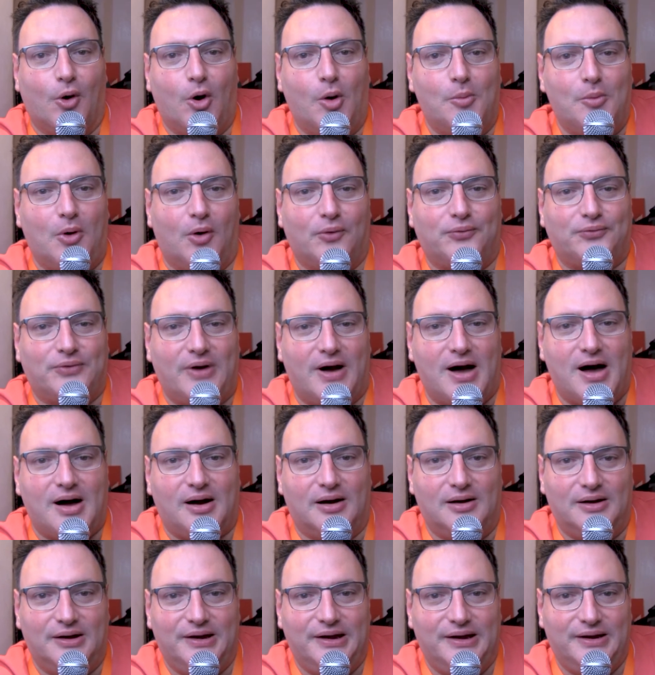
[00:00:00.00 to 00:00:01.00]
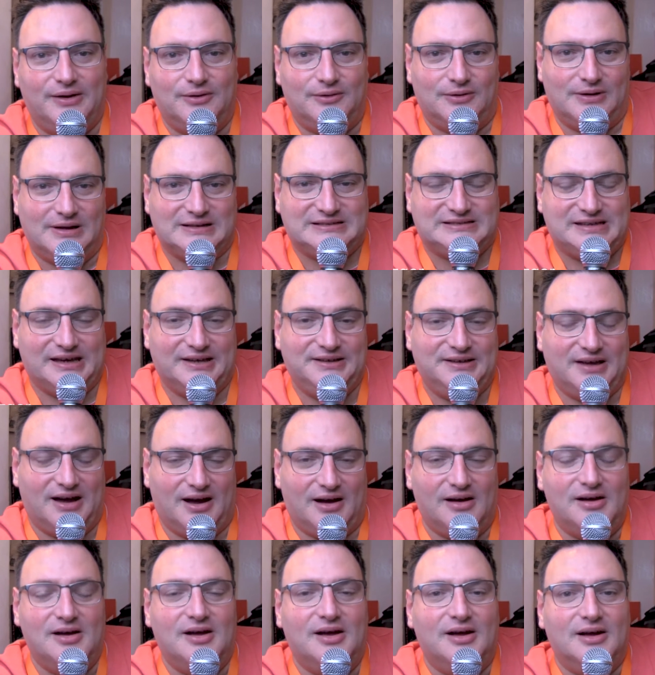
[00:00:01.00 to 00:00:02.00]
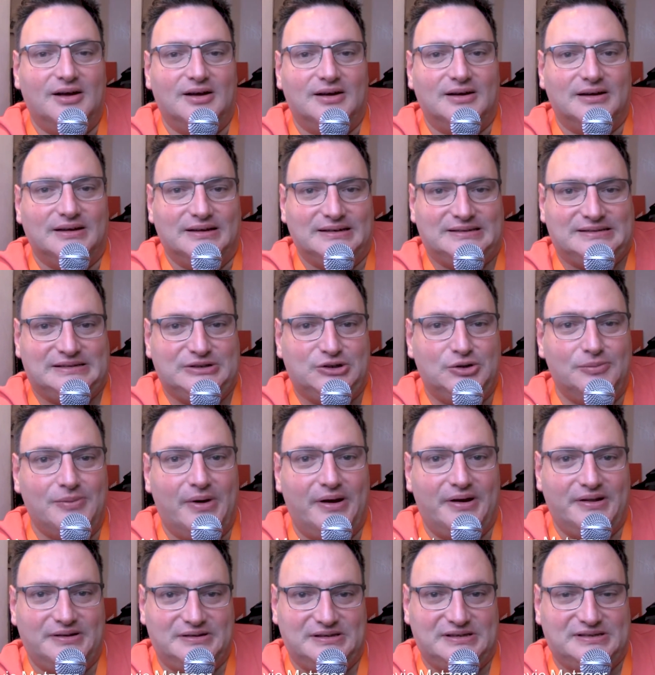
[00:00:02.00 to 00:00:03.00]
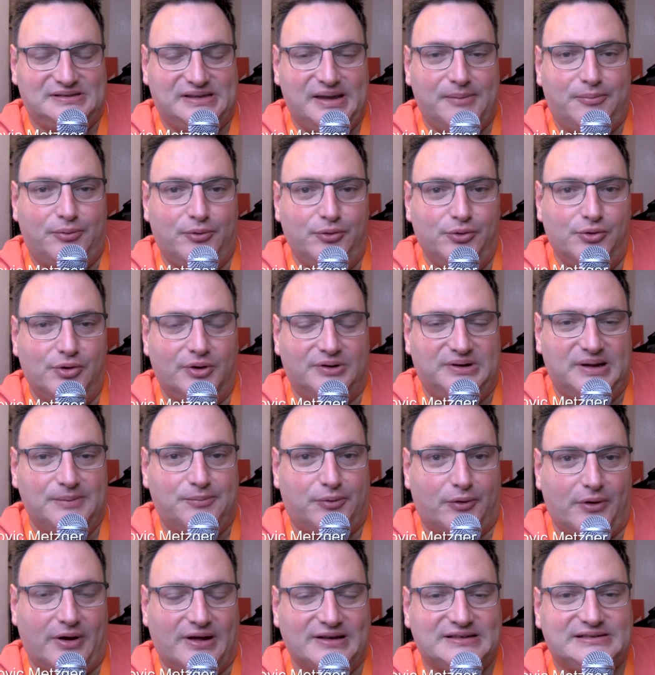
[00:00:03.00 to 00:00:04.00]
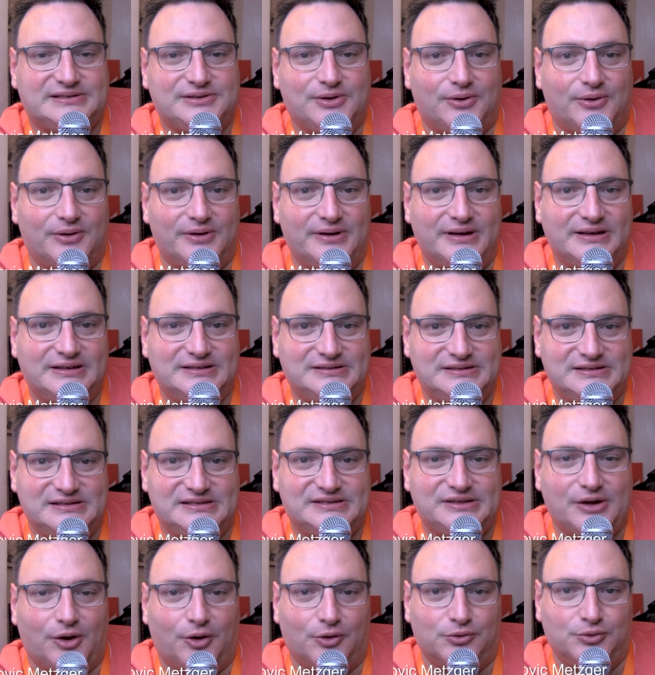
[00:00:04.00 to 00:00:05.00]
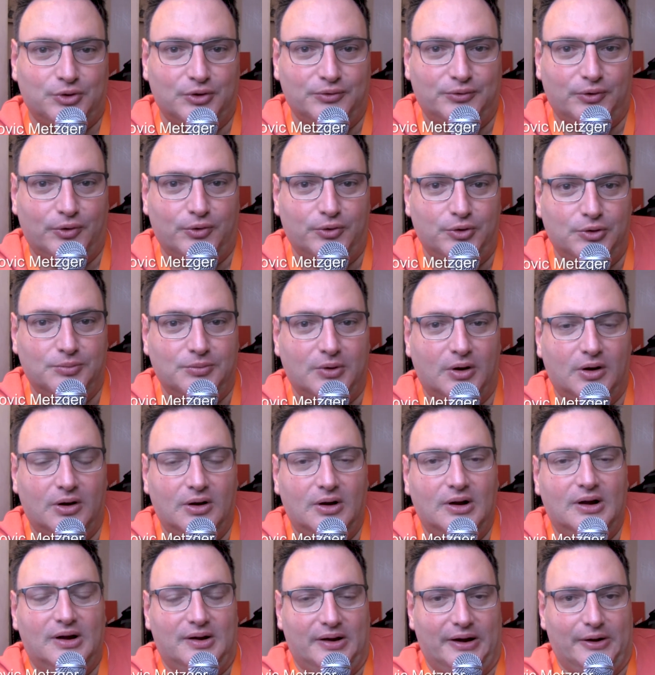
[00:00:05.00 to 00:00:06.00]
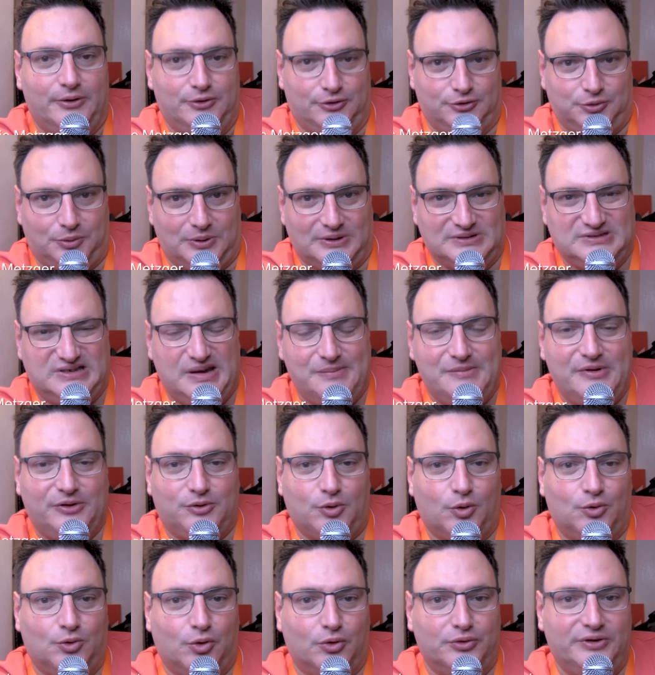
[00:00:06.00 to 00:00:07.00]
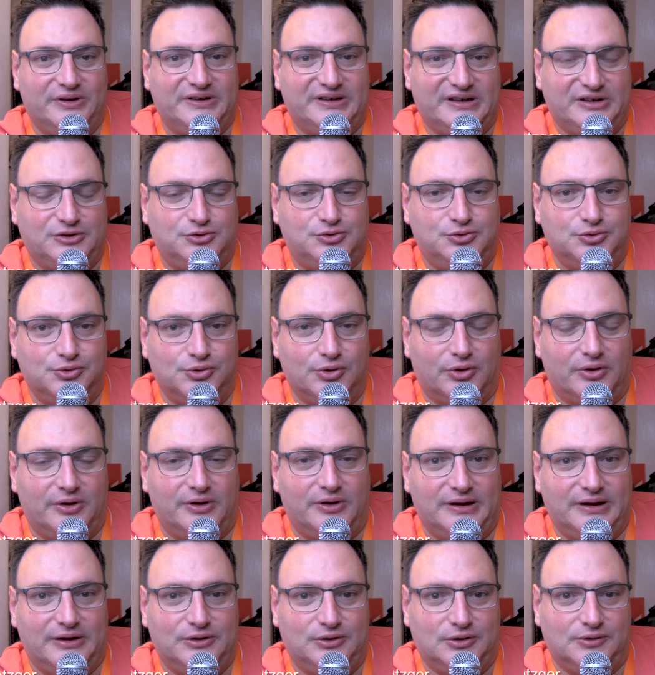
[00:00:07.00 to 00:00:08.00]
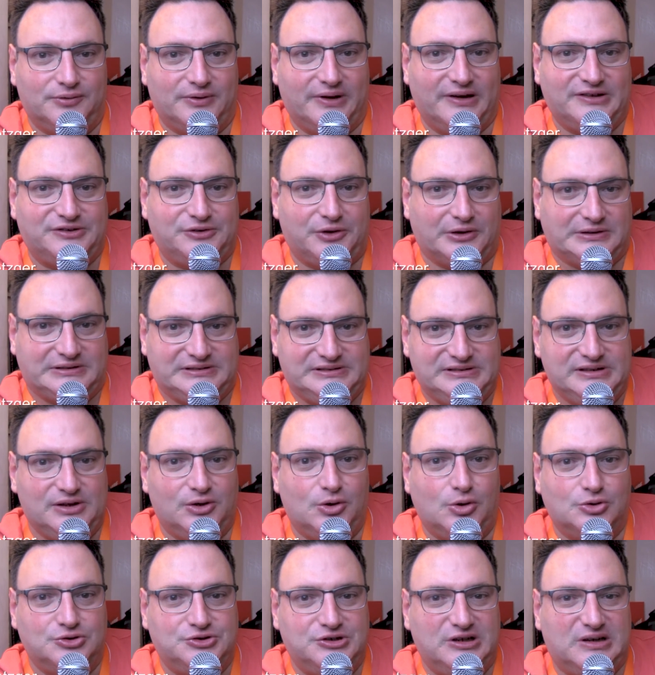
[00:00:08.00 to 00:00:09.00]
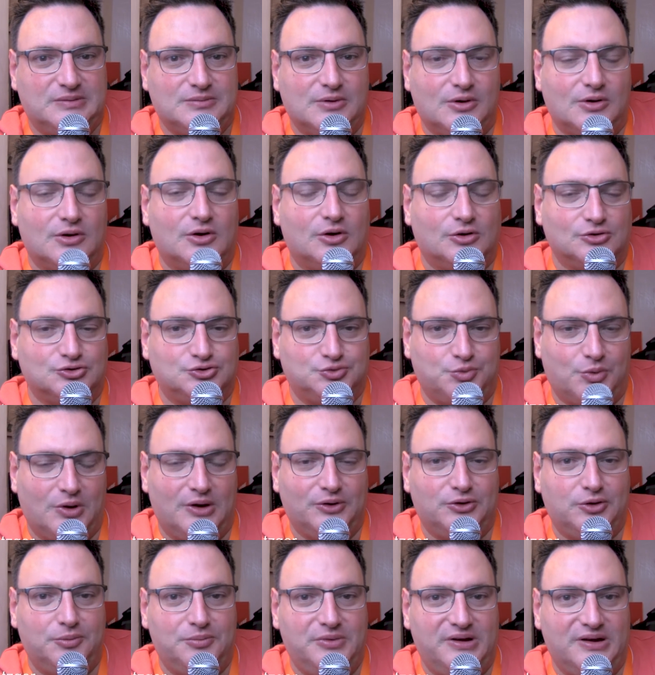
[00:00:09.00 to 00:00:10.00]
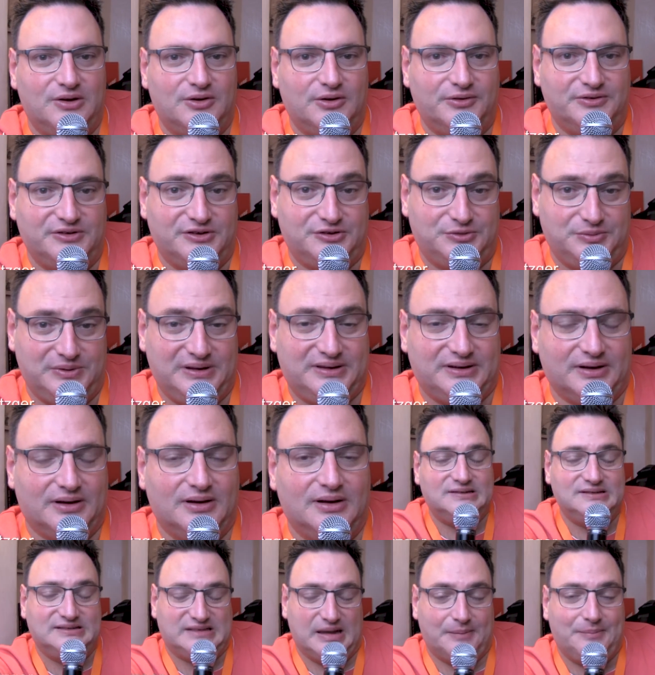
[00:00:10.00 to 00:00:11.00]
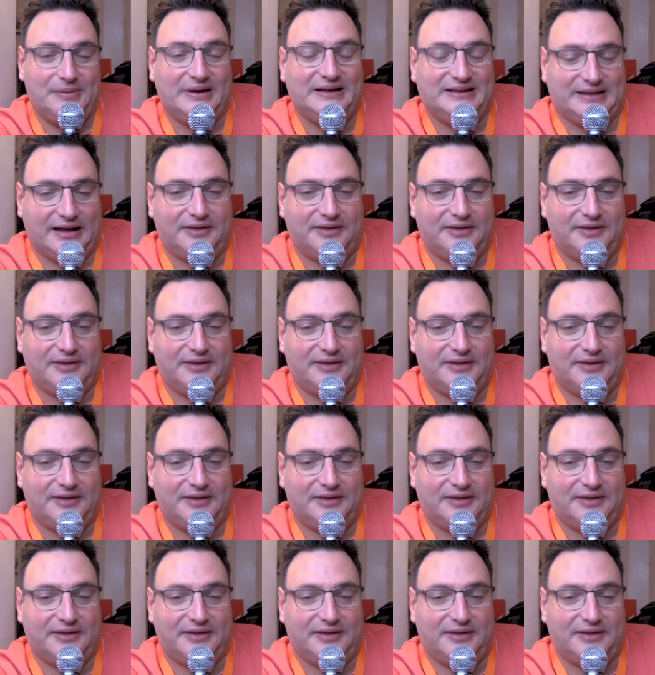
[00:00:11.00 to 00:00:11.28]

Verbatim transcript: roman phare est la saga Et si demain n'existait plus, euh, qui pour l'instant existe en deux volumes. Le troisième est en cours d'écriture et devrait sortir logiquement en juin 2018. Il s'appelle